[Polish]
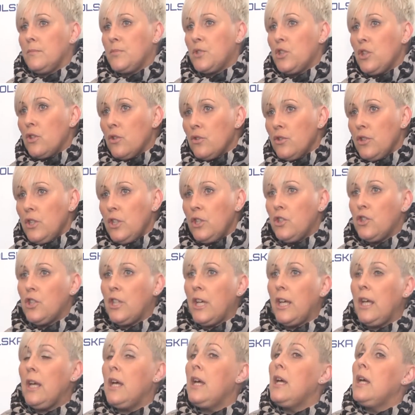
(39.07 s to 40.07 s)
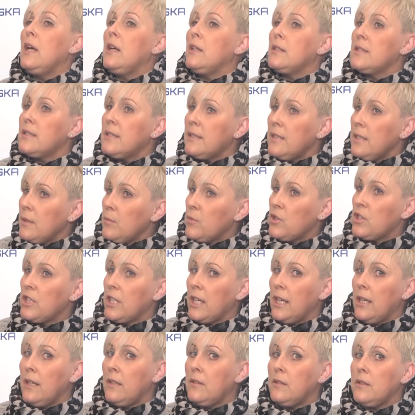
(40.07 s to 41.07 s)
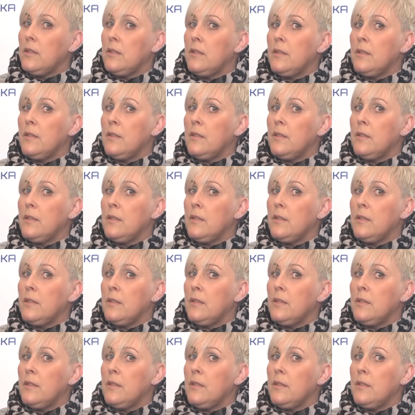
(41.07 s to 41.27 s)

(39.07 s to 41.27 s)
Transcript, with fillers: przyrodniczej, z tym, że